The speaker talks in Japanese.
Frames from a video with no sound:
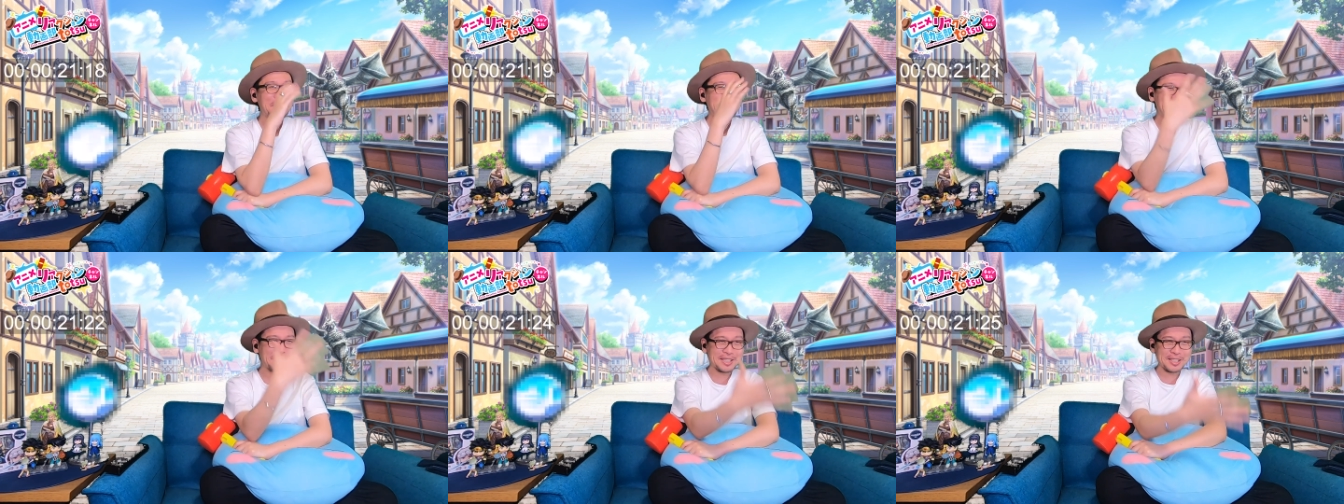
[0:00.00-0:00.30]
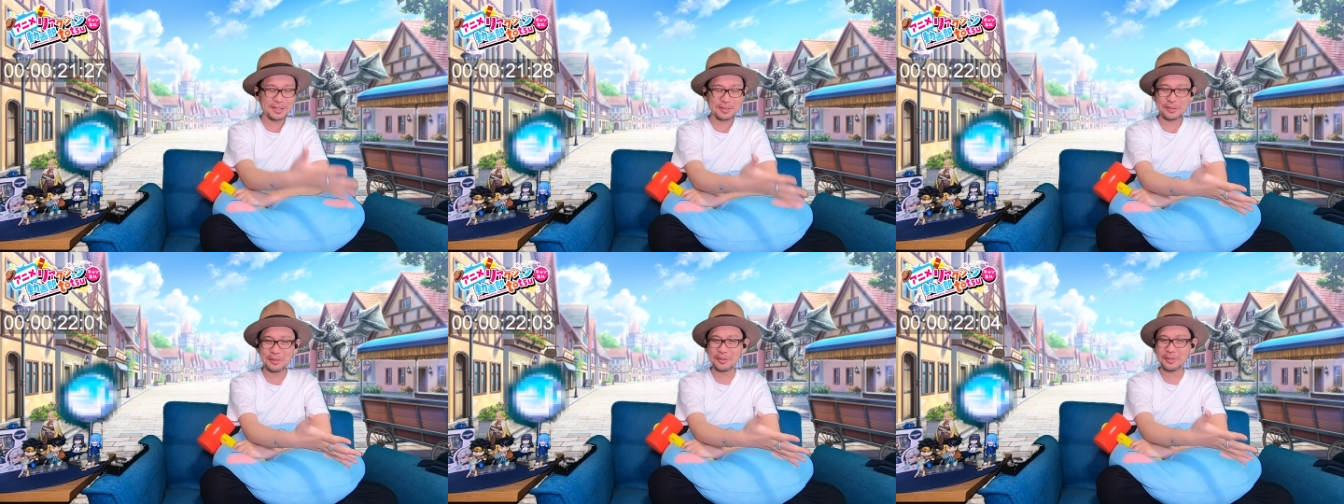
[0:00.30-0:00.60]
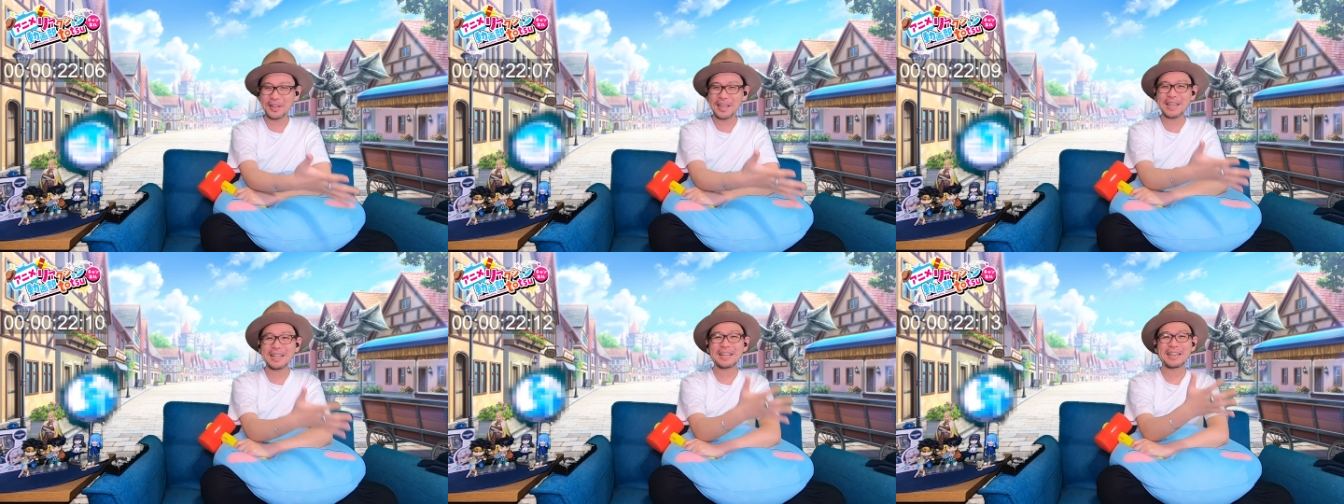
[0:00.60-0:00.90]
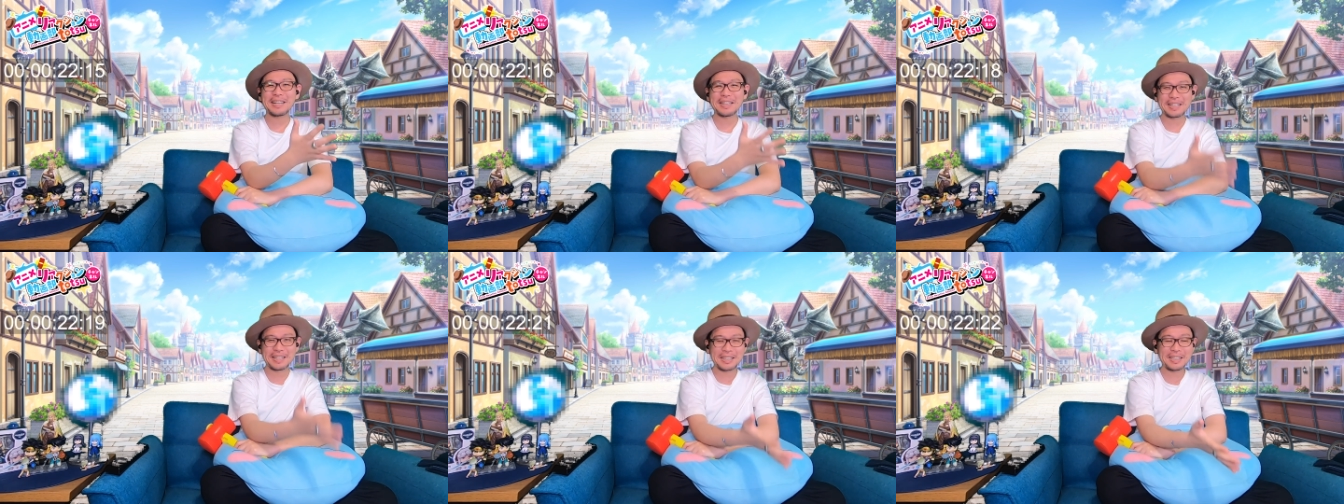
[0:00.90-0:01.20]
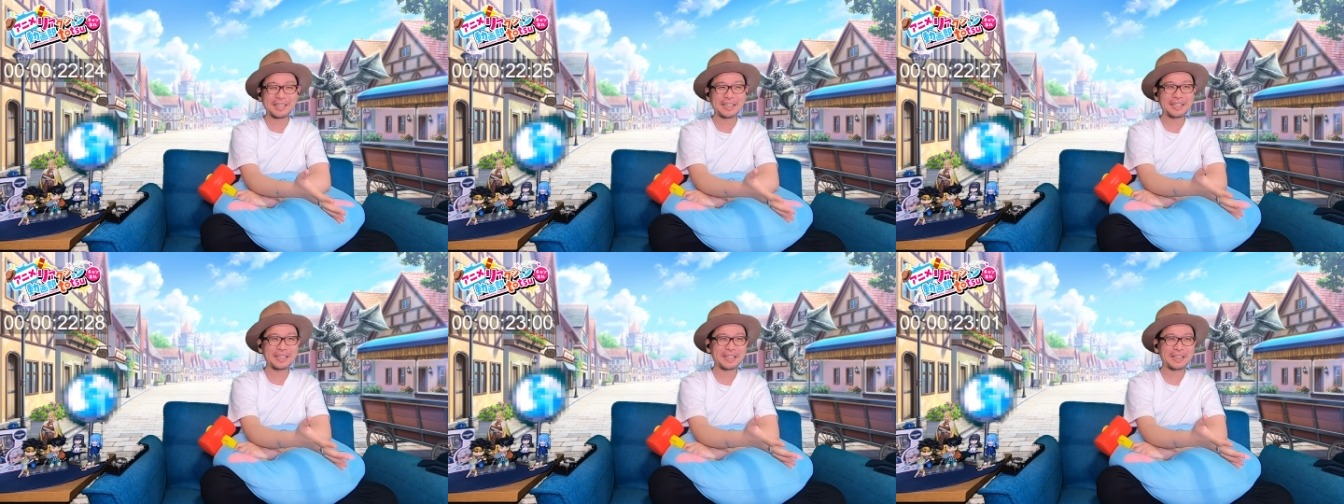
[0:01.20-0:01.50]
まその中
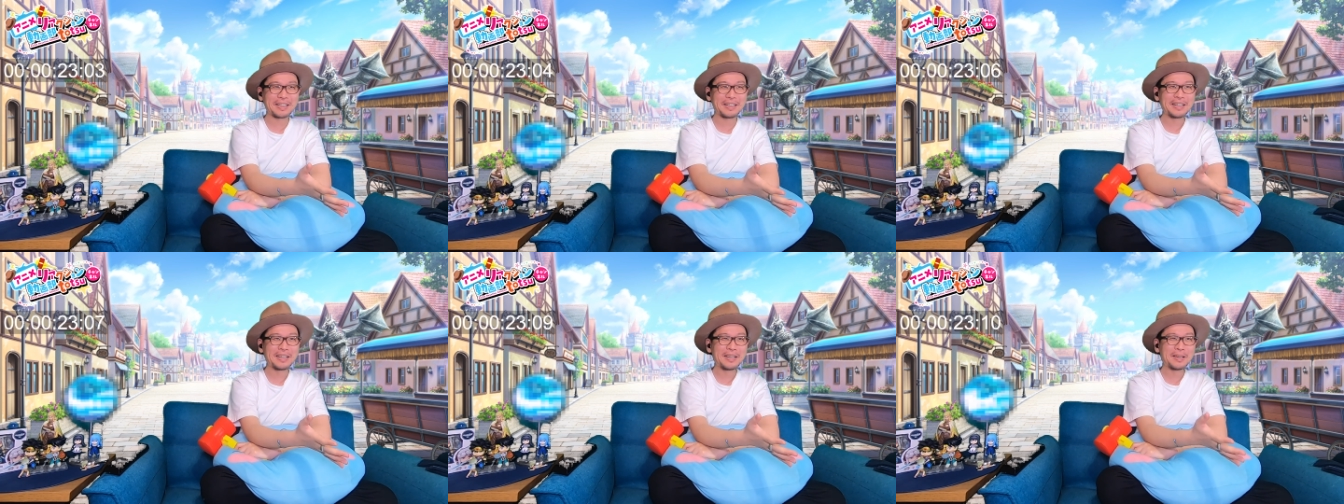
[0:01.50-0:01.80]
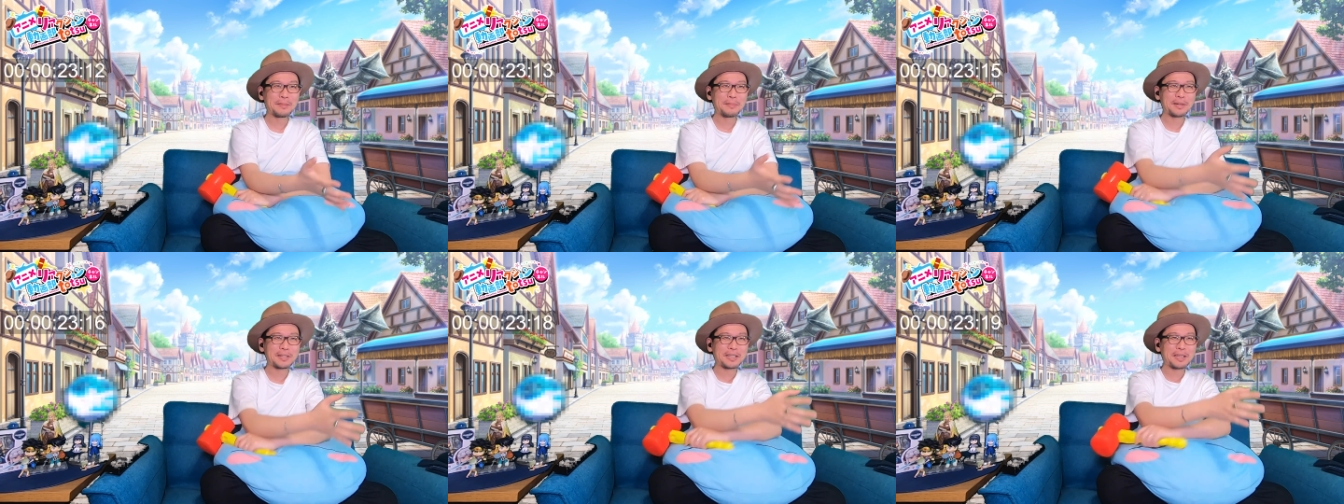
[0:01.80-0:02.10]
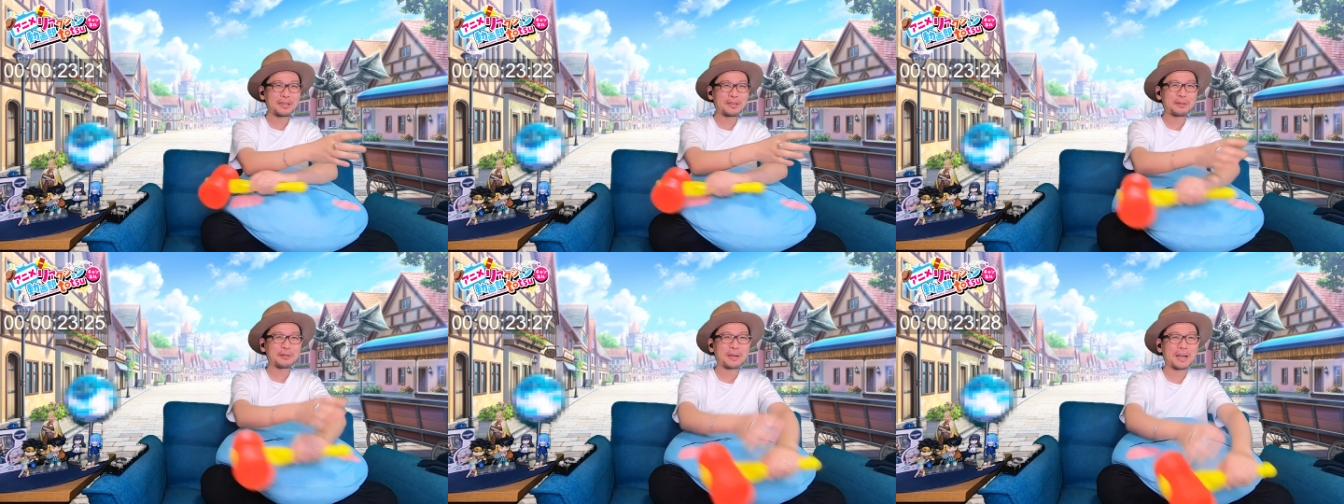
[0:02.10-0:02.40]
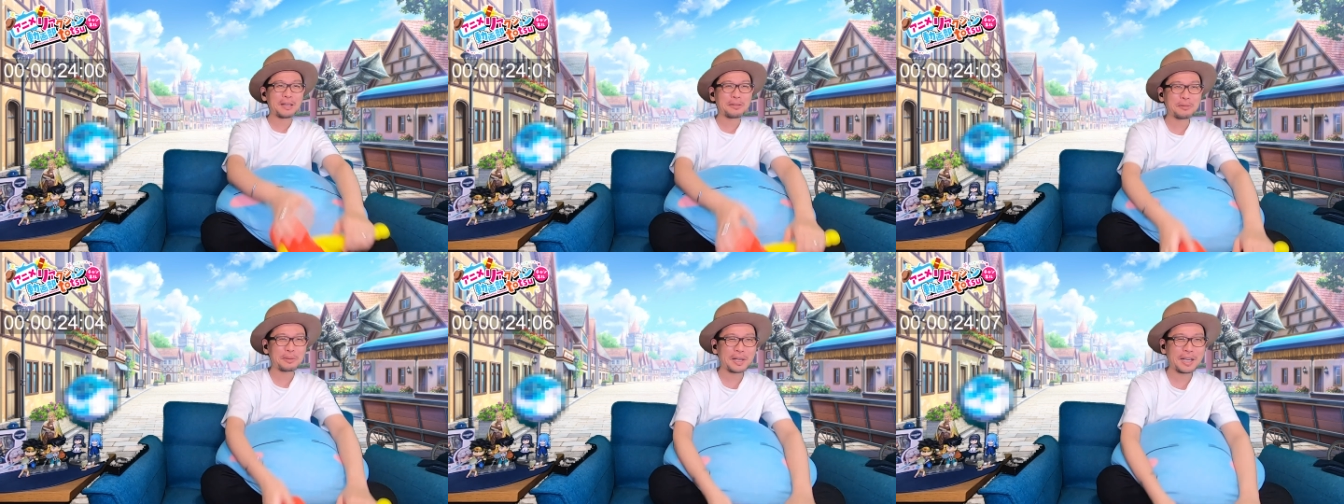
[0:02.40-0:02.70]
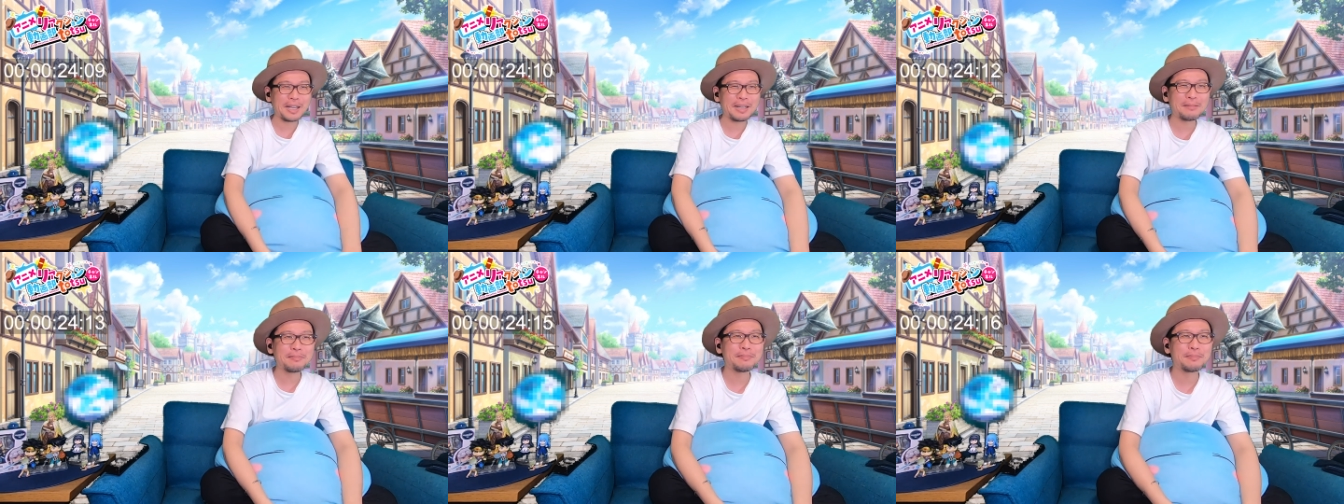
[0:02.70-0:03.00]
で、まあ、結局あの
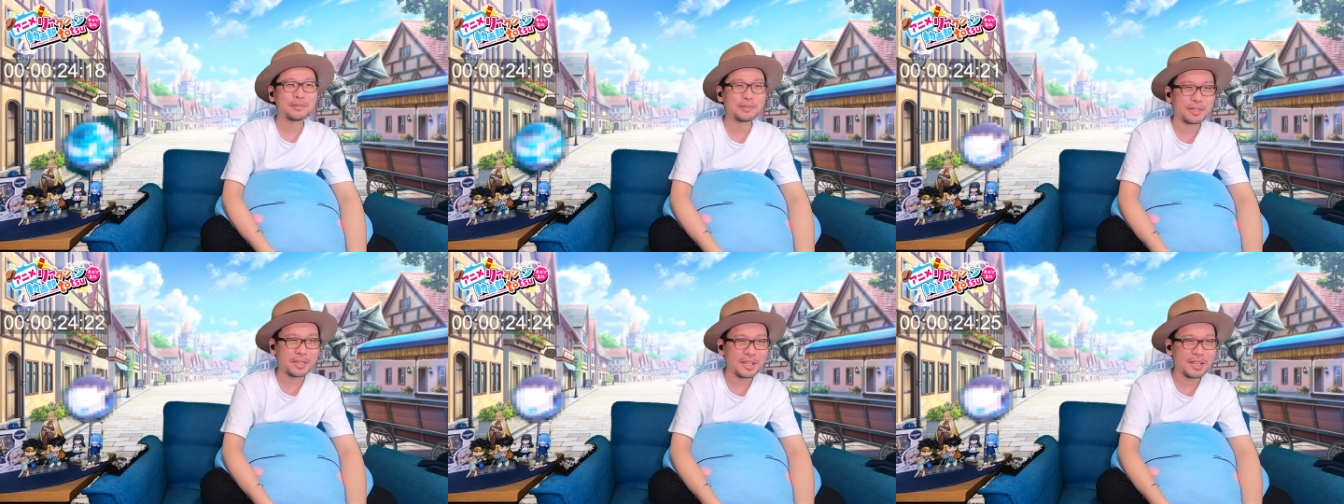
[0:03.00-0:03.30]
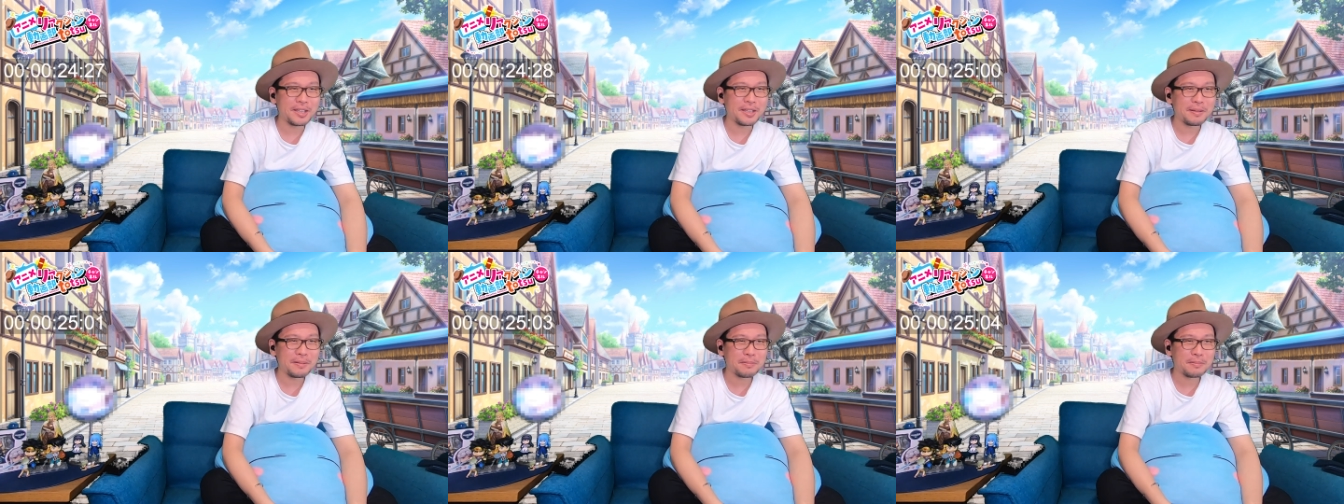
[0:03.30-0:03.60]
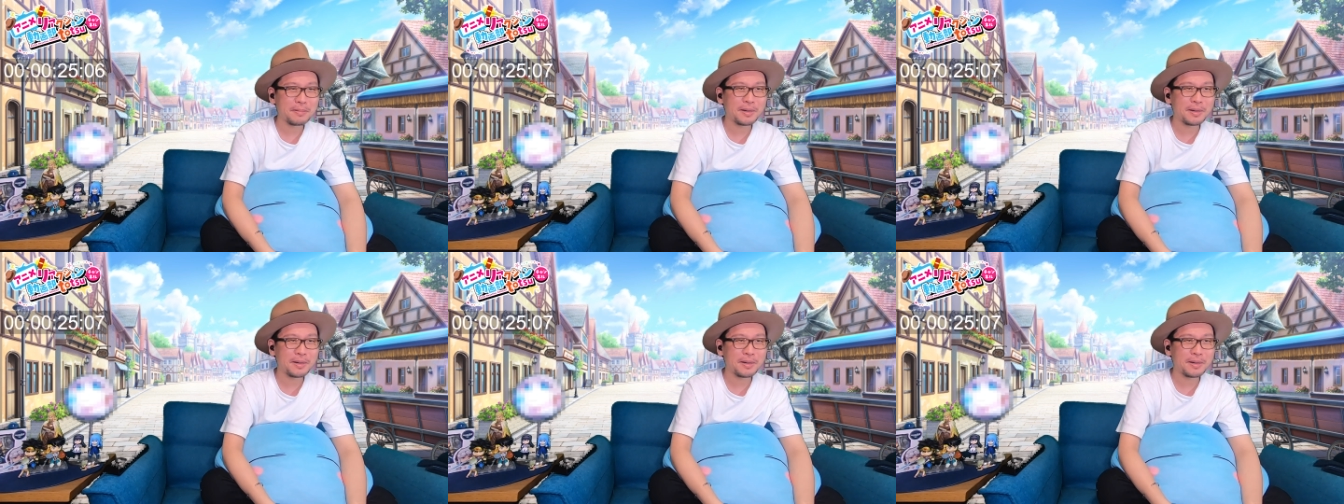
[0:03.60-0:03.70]
幹部ね、